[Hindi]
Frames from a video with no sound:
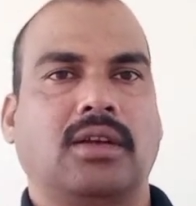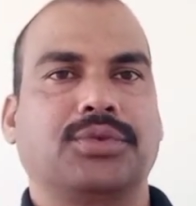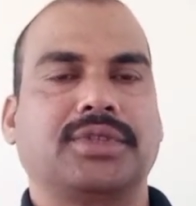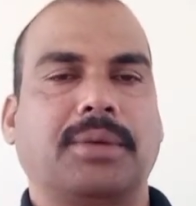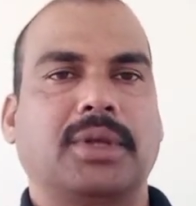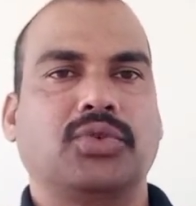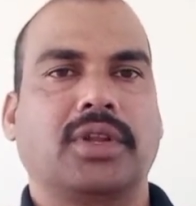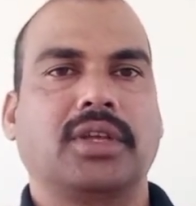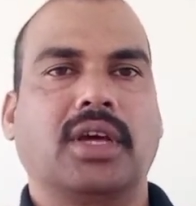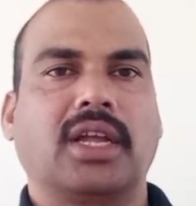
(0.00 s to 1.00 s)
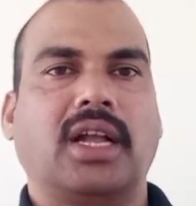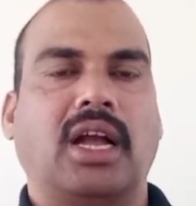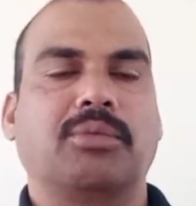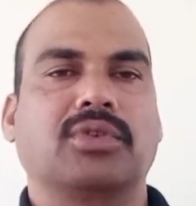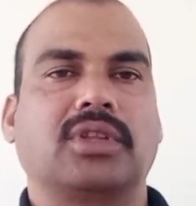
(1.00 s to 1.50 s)
उसके बाद जो रीगर का
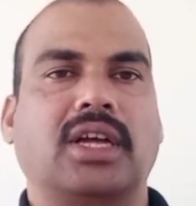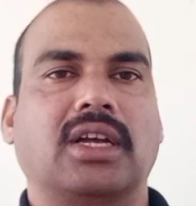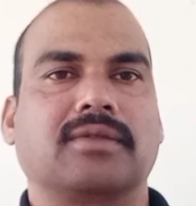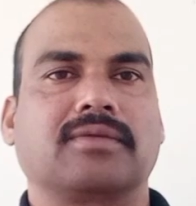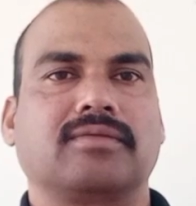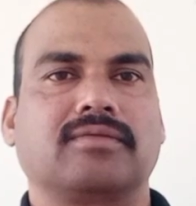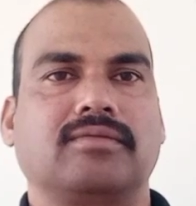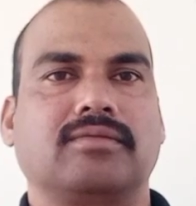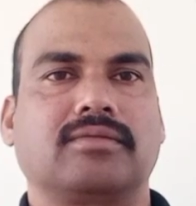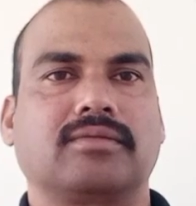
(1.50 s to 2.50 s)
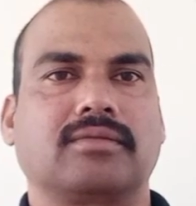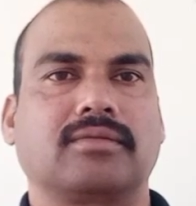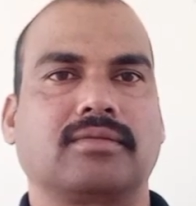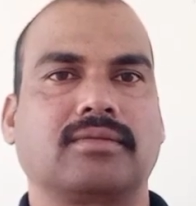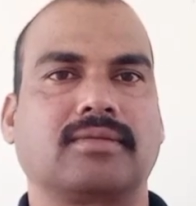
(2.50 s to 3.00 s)
काम होता
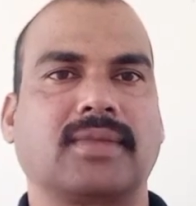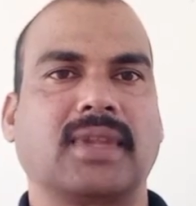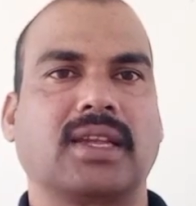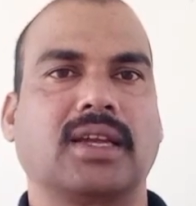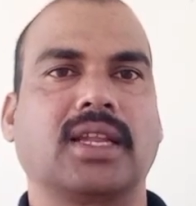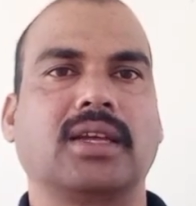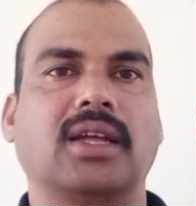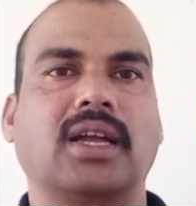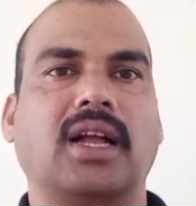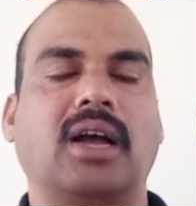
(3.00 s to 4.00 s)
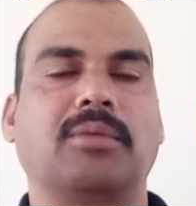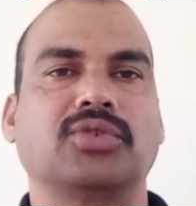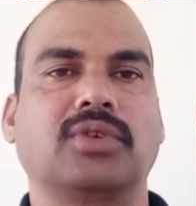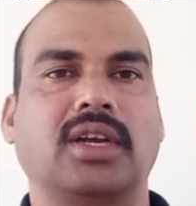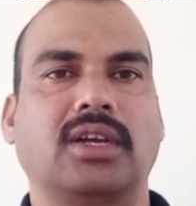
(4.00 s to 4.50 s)
है रीगर का काम
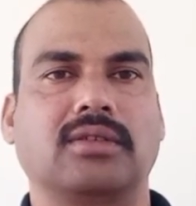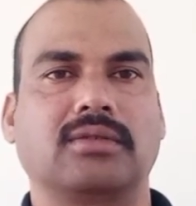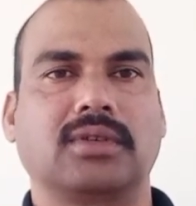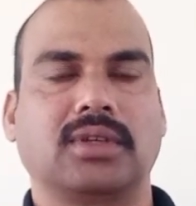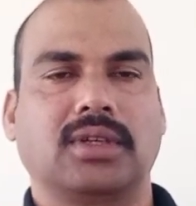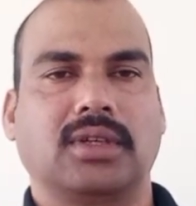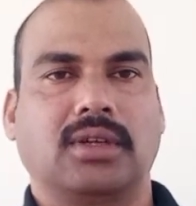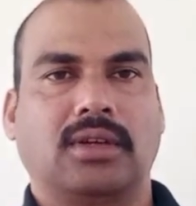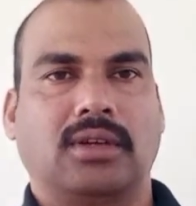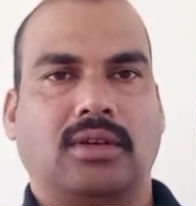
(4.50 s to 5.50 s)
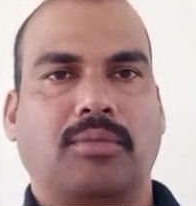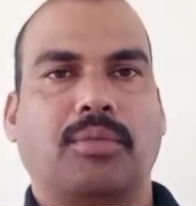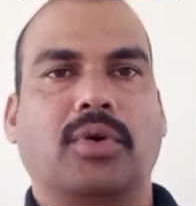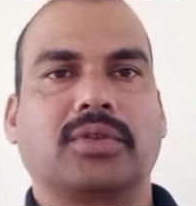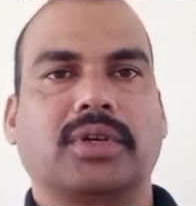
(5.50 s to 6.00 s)
जो है
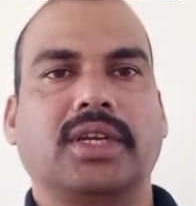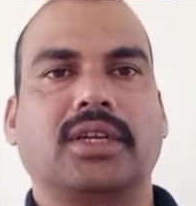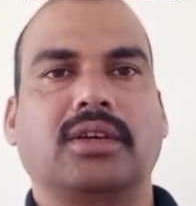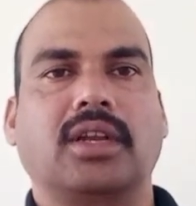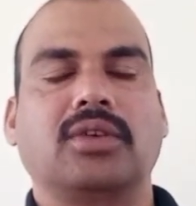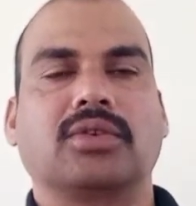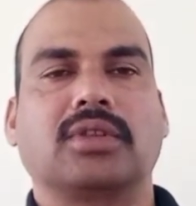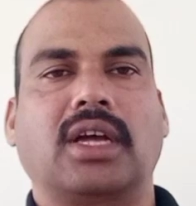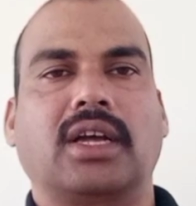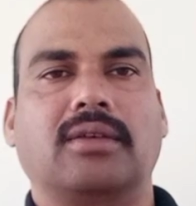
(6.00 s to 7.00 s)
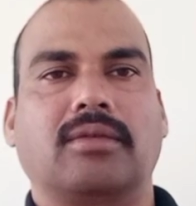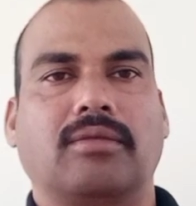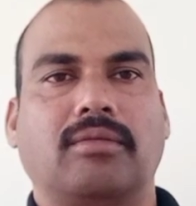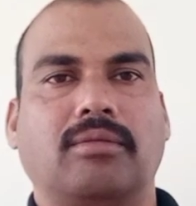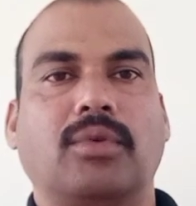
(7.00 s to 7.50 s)
बहुत क्रिटिकली होता है
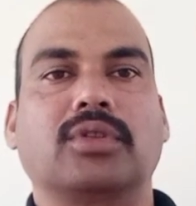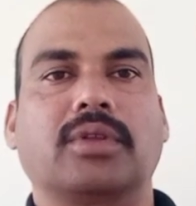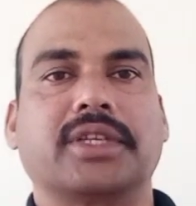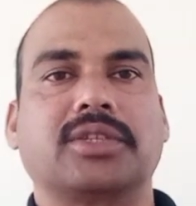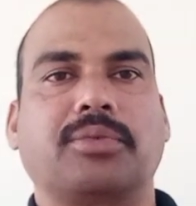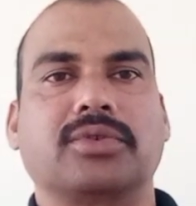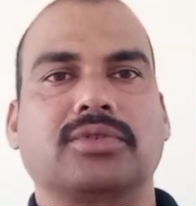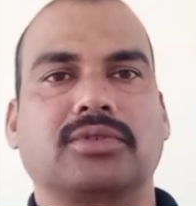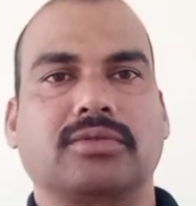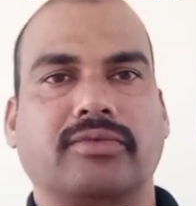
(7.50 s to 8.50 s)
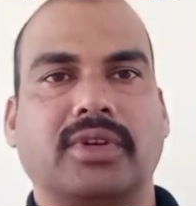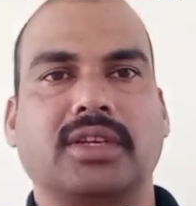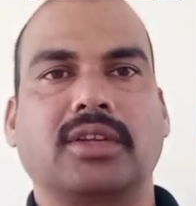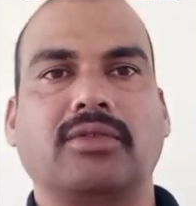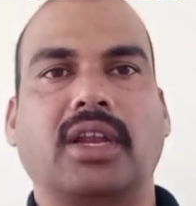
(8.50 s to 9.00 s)
बहुत
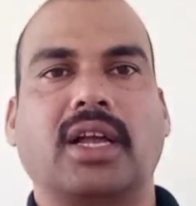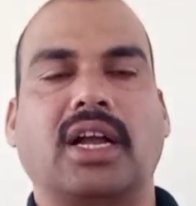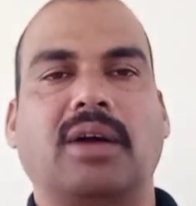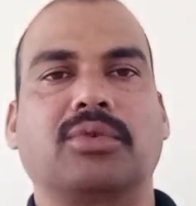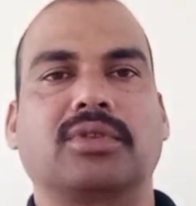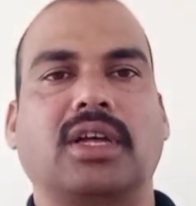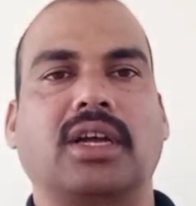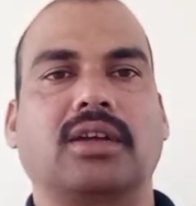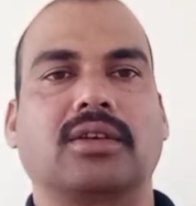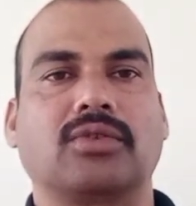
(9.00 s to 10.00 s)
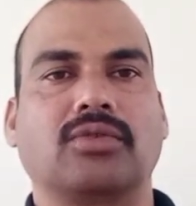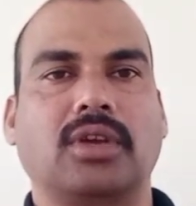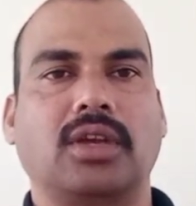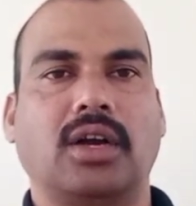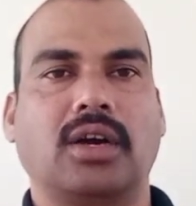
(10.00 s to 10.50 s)
रिस्पॉन्सिबिलिटी वाला काम होता है
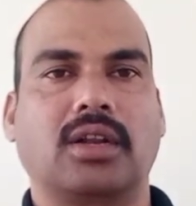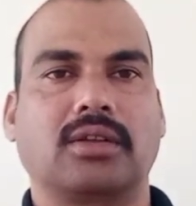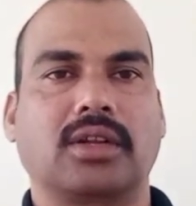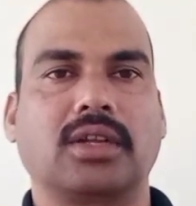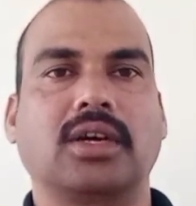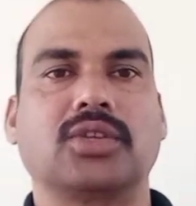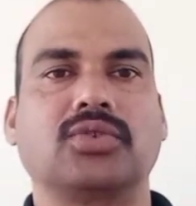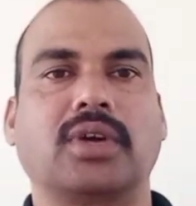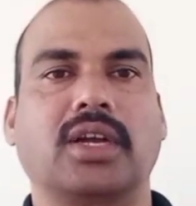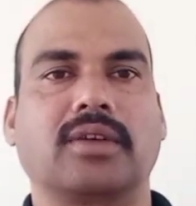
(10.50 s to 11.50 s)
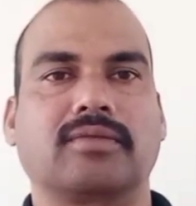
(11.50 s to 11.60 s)
क्योंकि अगर रीगर जो है